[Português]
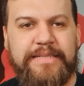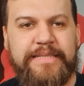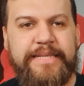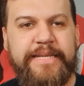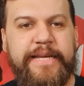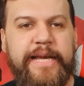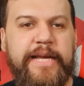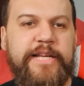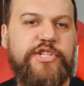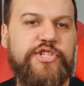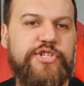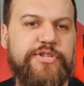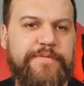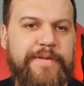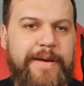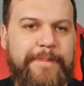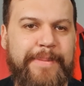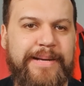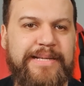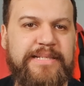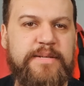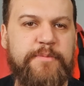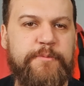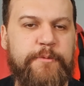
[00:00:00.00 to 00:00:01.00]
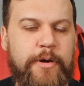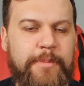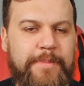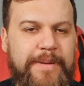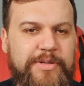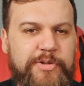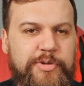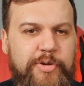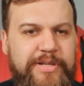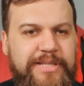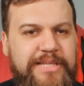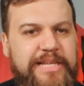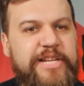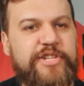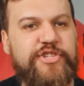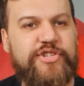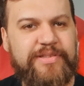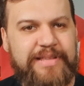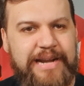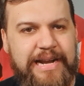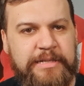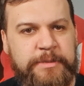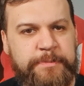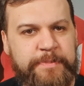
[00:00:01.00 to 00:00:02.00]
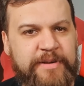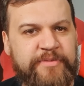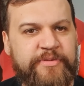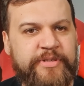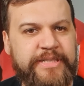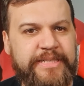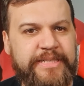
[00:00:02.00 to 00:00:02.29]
Assim que a gente tiver mais informações, a gente traz para